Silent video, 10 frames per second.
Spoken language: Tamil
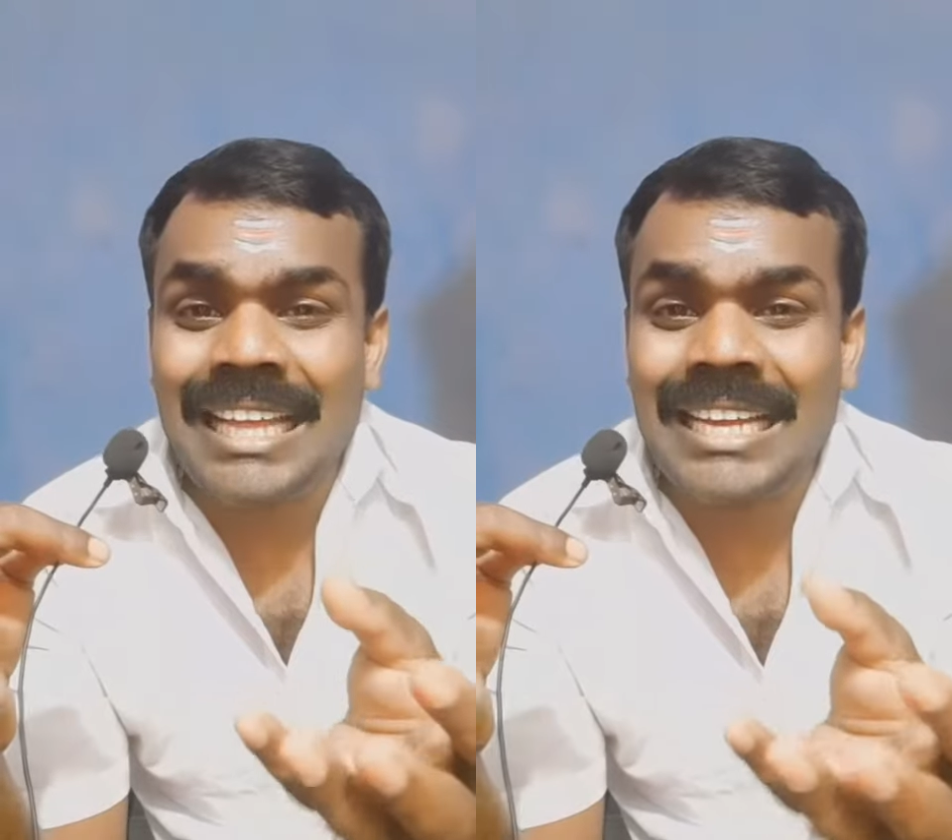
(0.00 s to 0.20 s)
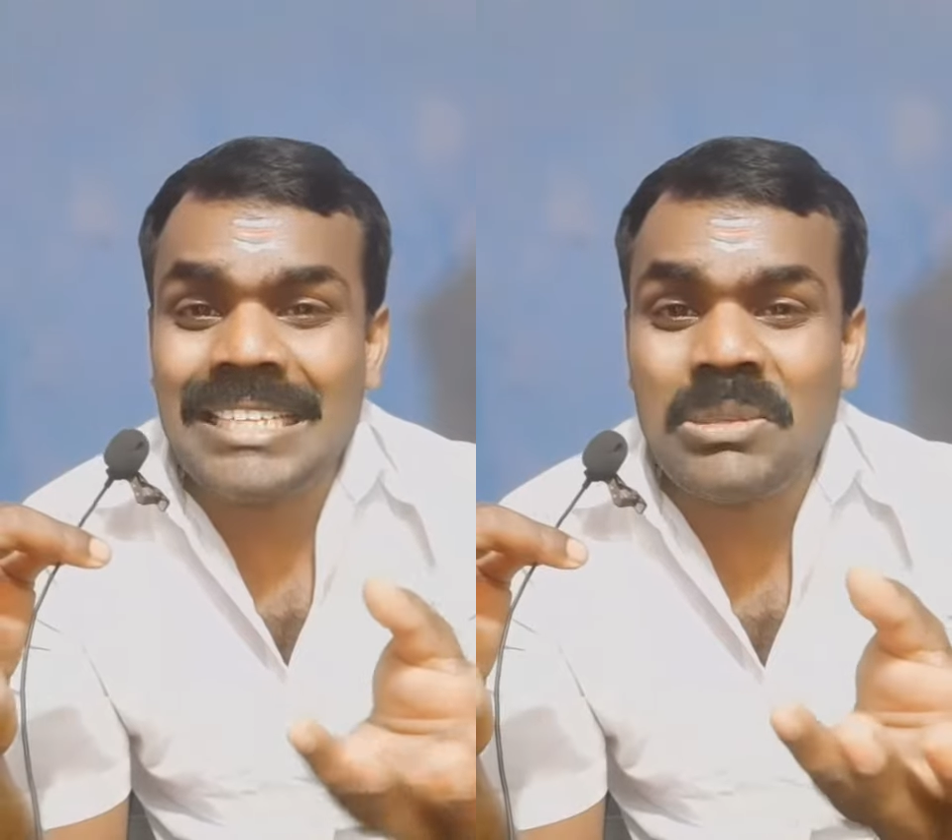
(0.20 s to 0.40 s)

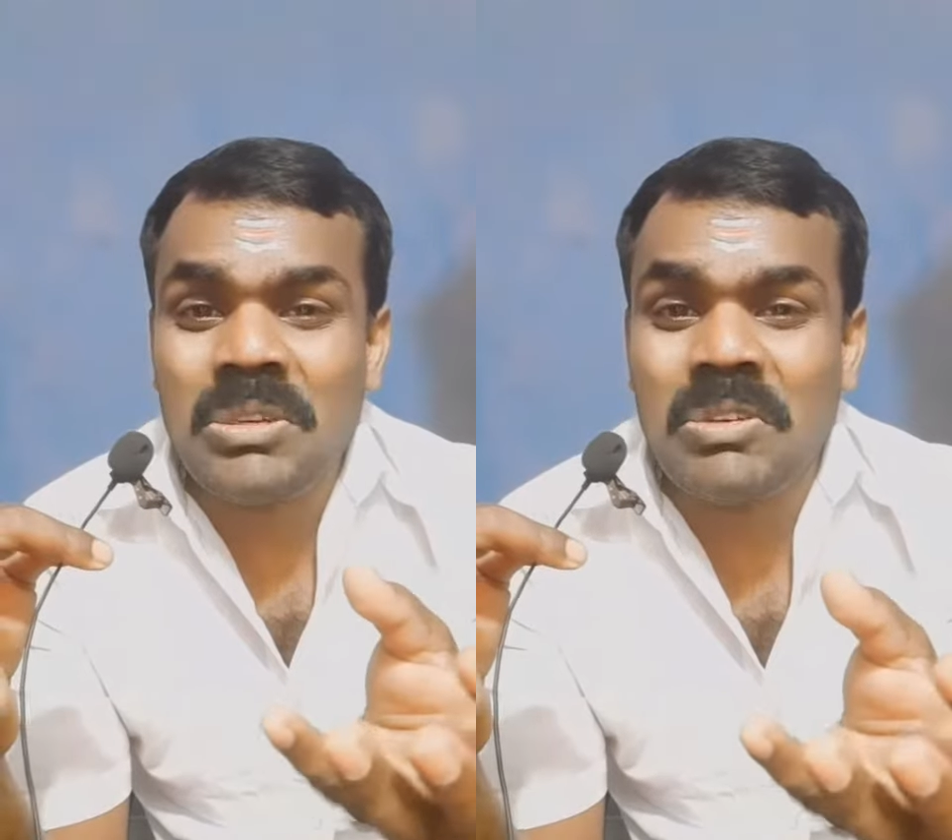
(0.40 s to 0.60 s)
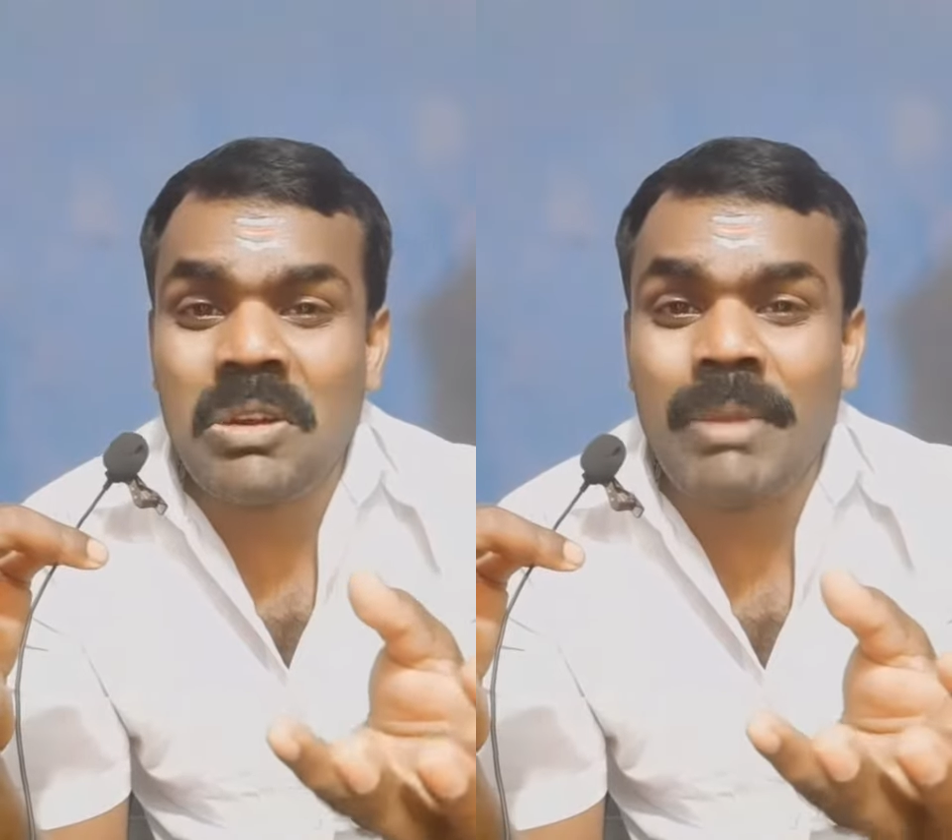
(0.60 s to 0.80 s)
தங்கச்சி
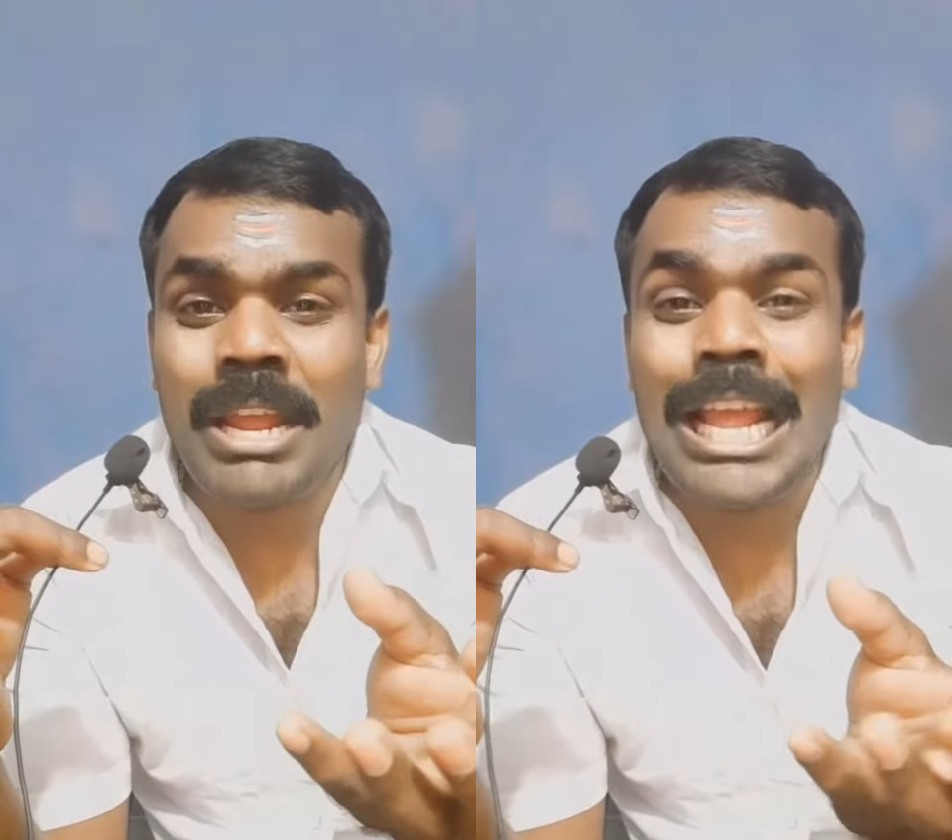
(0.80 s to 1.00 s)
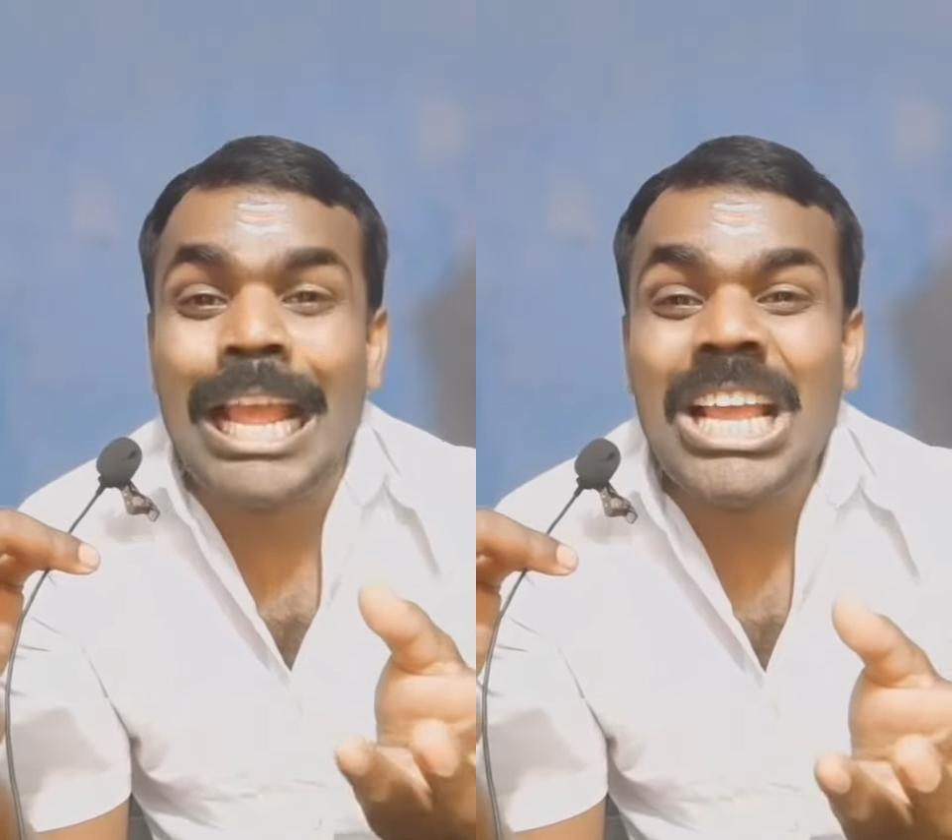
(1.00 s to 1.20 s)
வருமே